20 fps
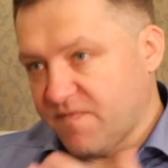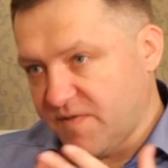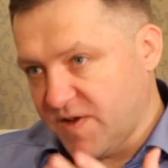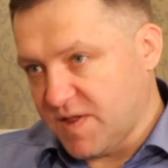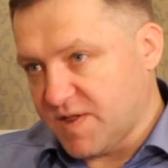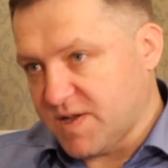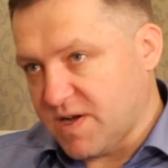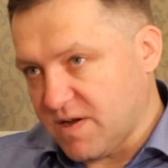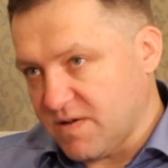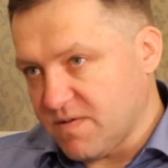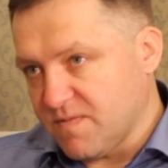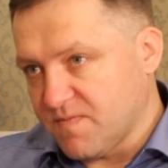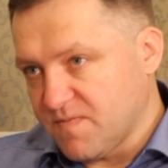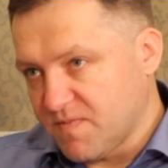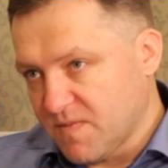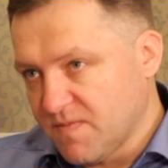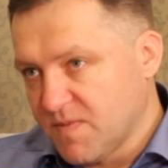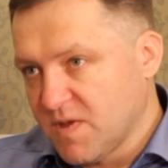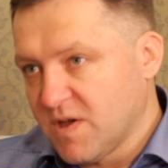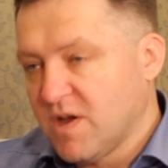ФСК
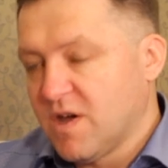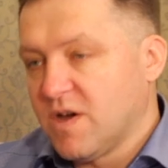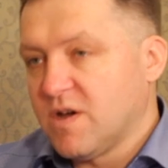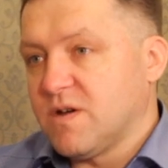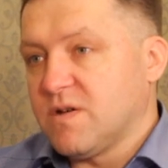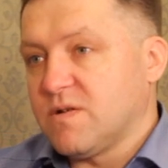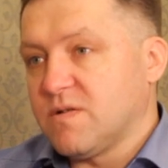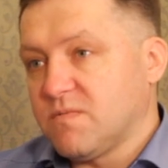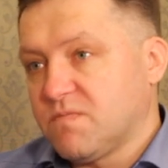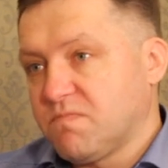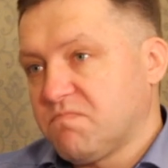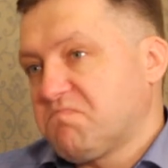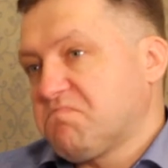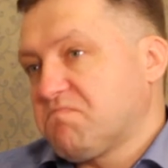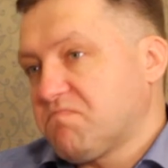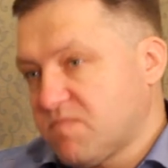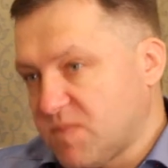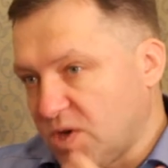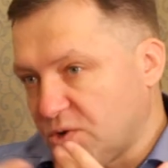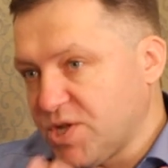э,
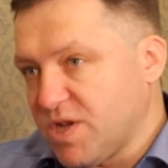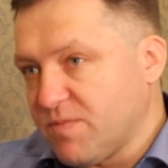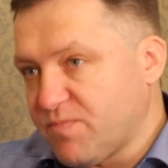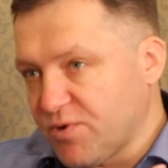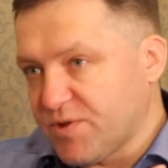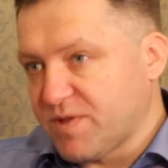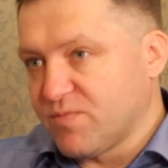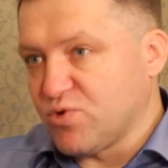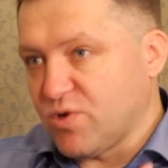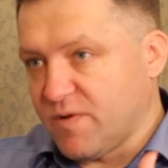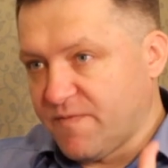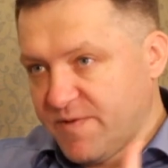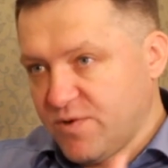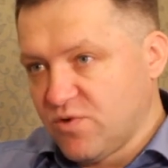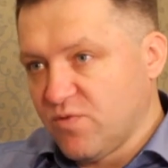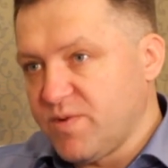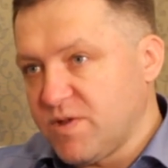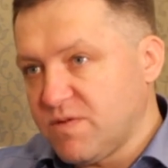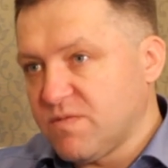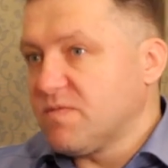должна просто была
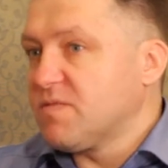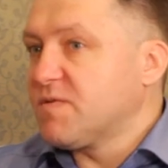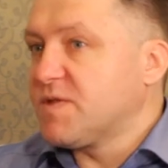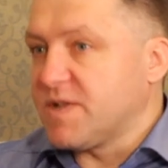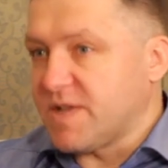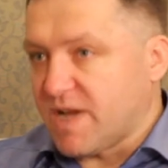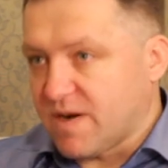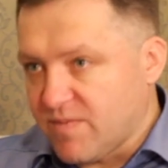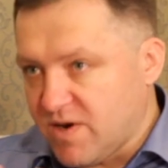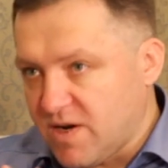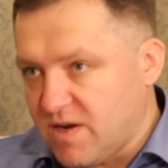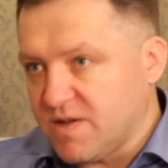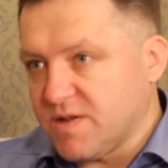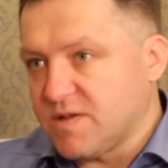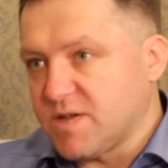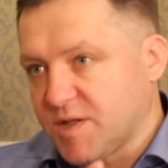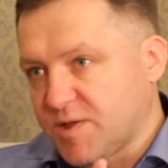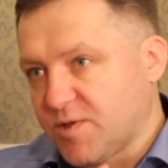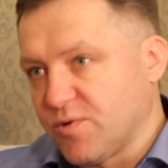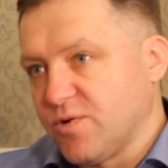выкупить за нормальные,
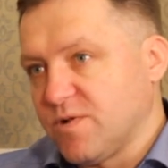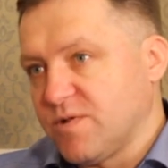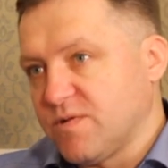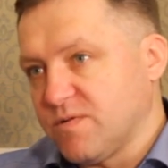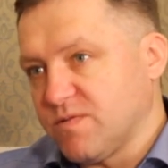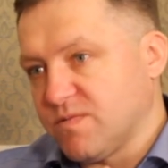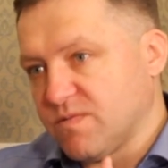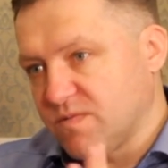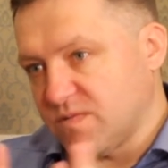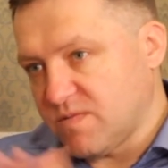достойные